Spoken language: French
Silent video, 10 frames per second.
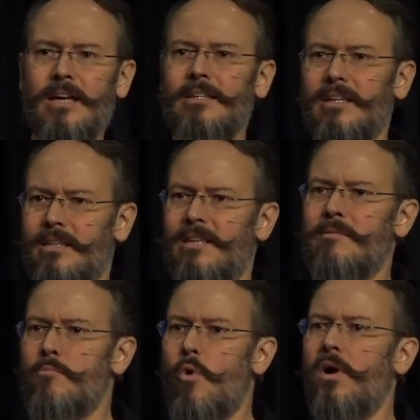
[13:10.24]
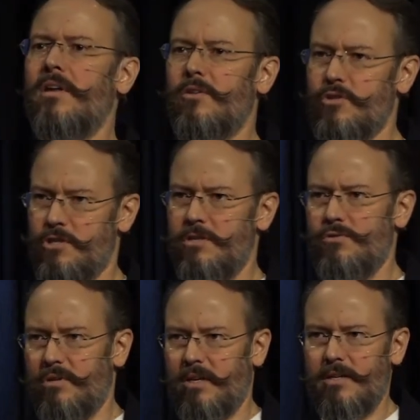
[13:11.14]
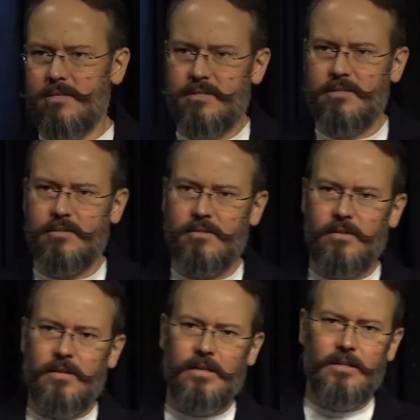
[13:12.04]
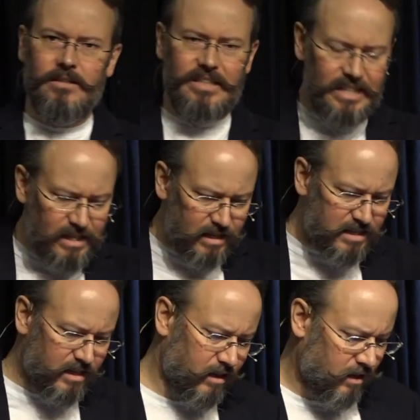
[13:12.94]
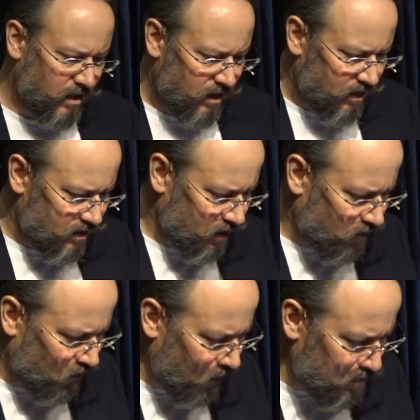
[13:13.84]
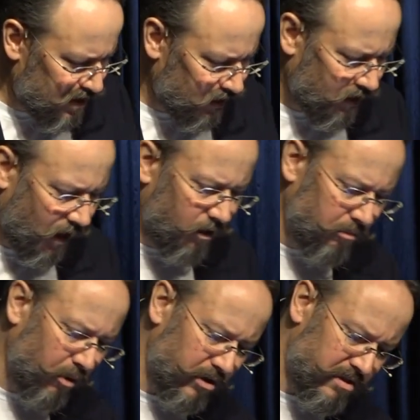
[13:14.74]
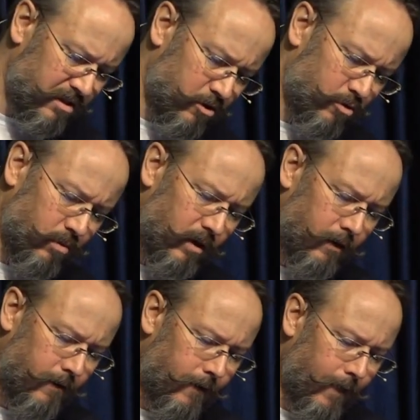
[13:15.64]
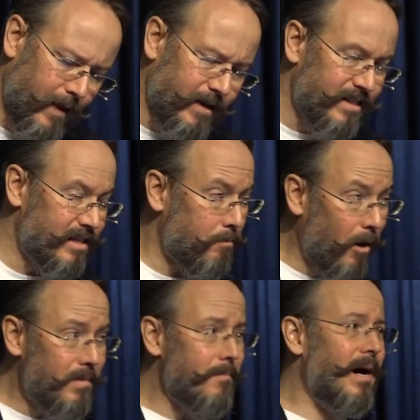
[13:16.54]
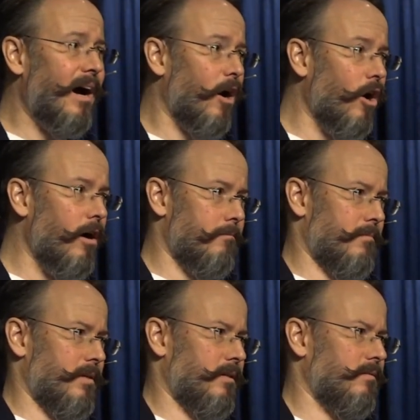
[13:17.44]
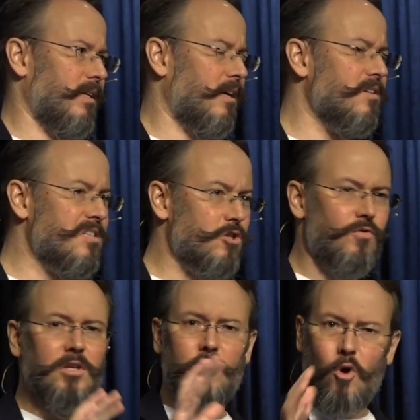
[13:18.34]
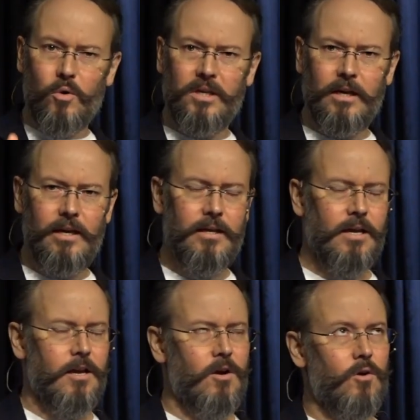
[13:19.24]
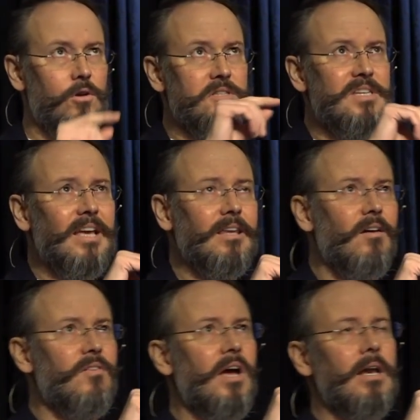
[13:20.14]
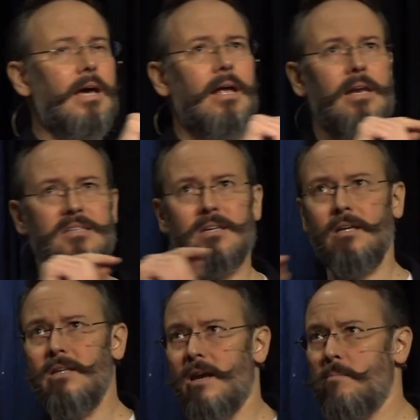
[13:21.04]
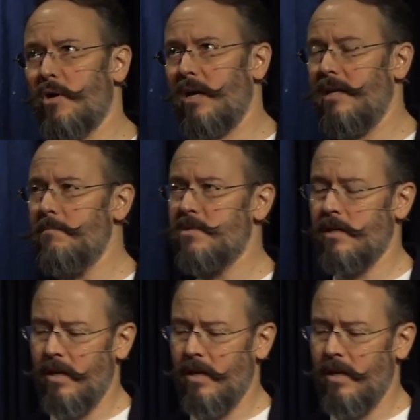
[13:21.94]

des témoins de Jésus-Christ. Qui est cette, cette femme, cette grande prostituée? C'est premièrement Rome. D'accord? Si je veux être concret, on l'a dit à travers la série dans l'Apocalypse,